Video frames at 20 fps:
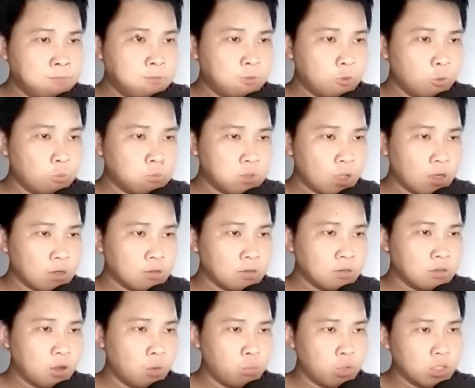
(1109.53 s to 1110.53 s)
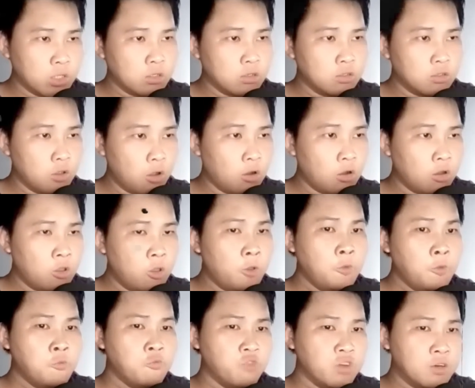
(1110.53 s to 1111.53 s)
Chung thân không được tự do,
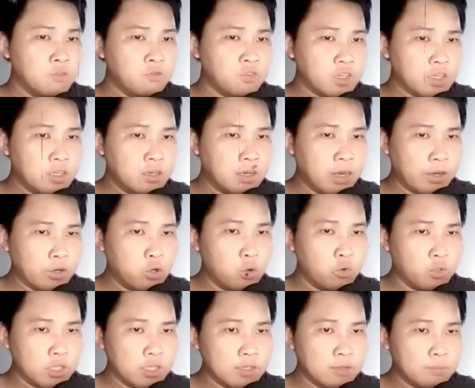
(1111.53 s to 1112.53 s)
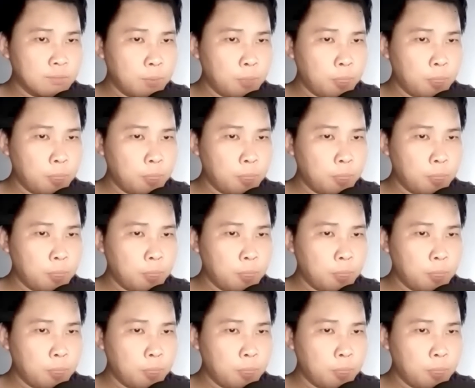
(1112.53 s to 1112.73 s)
vĩnh viễn là nô dịch.